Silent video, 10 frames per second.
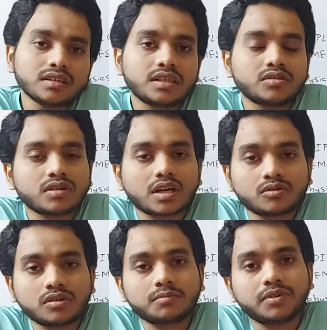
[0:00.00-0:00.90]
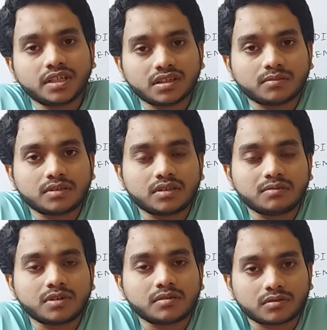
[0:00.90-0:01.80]
কিছু না কিছু ঠিক পেয়ে যাবে
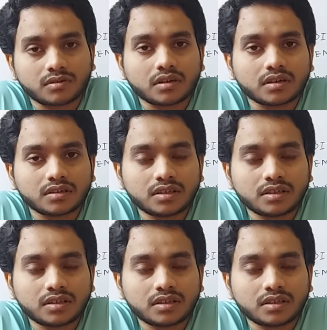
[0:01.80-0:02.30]
ঠিকভাবে করলে